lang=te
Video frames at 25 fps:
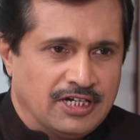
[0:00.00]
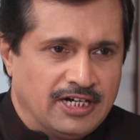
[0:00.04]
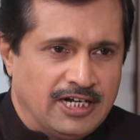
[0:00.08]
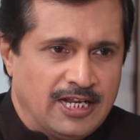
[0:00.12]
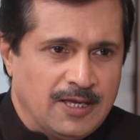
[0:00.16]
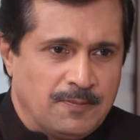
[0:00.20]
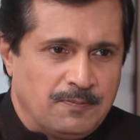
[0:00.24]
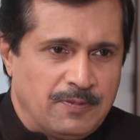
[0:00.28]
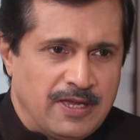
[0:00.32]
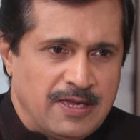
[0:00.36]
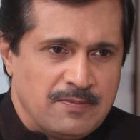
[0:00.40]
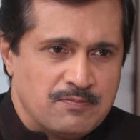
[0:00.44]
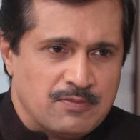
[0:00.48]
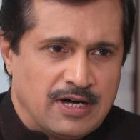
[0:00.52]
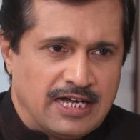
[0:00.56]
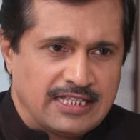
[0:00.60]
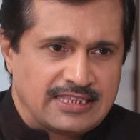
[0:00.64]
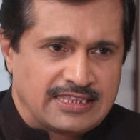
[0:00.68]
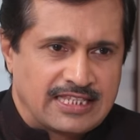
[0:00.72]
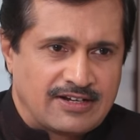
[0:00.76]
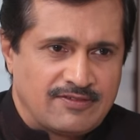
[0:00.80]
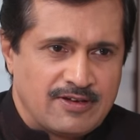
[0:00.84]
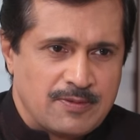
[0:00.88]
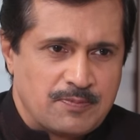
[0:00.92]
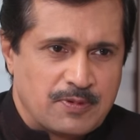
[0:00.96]
టీడీపీ
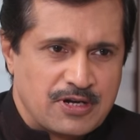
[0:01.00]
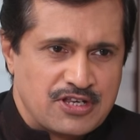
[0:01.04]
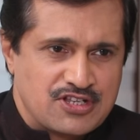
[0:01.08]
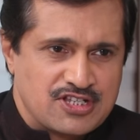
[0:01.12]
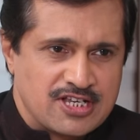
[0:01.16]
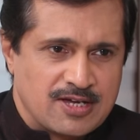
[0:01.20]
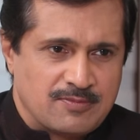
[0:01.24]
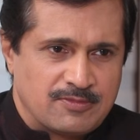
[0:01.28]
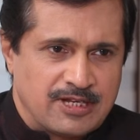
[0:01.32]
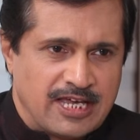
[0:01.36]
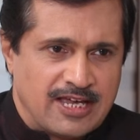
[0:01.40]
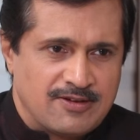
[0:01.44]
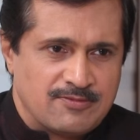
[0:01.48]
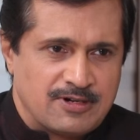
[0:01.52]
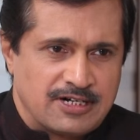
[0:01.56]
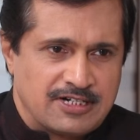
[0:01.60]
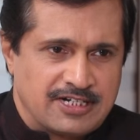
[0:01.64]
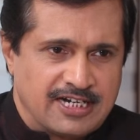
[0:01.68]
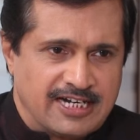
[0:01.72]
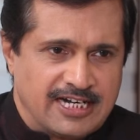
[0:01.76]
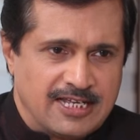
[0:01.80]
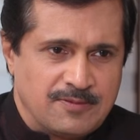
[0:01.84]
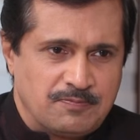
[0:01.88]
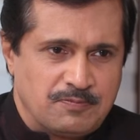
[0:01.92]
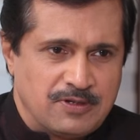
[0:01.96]
మాత్రమే ప్రత్యామ్నాయమా
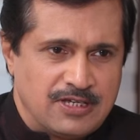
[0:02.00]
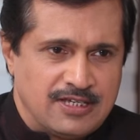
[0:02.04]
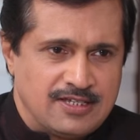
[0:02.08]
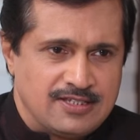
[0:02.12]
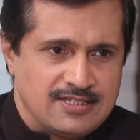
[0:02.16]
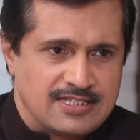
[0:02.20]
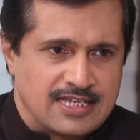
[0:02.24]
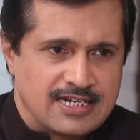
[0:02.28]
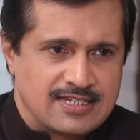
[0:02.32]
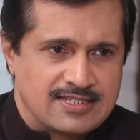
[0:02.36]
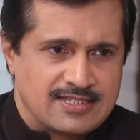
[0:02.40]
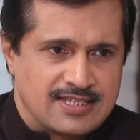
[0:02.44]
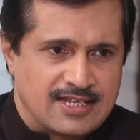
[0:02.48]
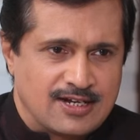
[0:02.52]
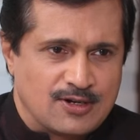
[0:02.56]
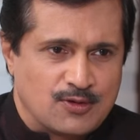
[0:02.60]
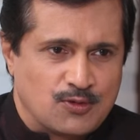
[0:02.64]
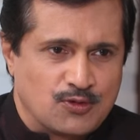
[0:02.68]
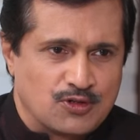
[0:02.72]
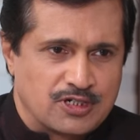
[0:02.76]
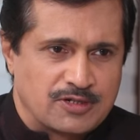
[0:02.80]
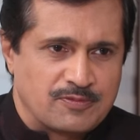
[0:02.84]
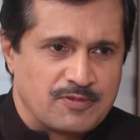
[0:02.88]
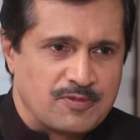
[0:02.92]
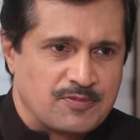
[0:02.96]
టీడీపీ జనసేన
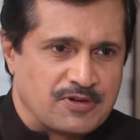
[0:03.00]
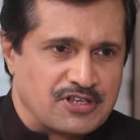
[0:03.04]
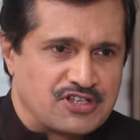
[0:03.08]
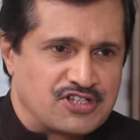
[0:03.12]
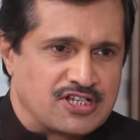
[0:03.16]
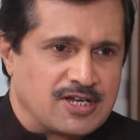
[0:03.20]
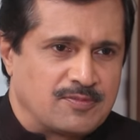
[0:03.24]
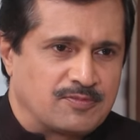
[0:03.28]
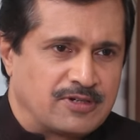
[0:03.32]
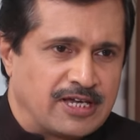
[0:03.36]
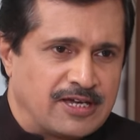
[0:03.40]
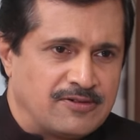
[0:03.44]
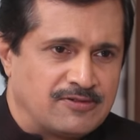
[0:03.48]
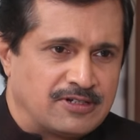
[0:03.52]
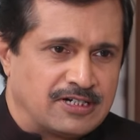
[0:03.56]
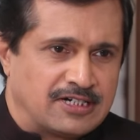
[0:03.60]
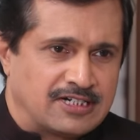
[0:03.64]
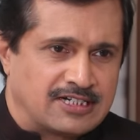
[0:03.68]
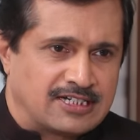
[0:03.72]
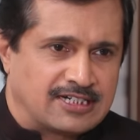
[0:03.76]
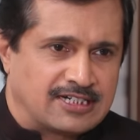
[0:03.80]
కూటమి ప్రత్యామ్నాయం అని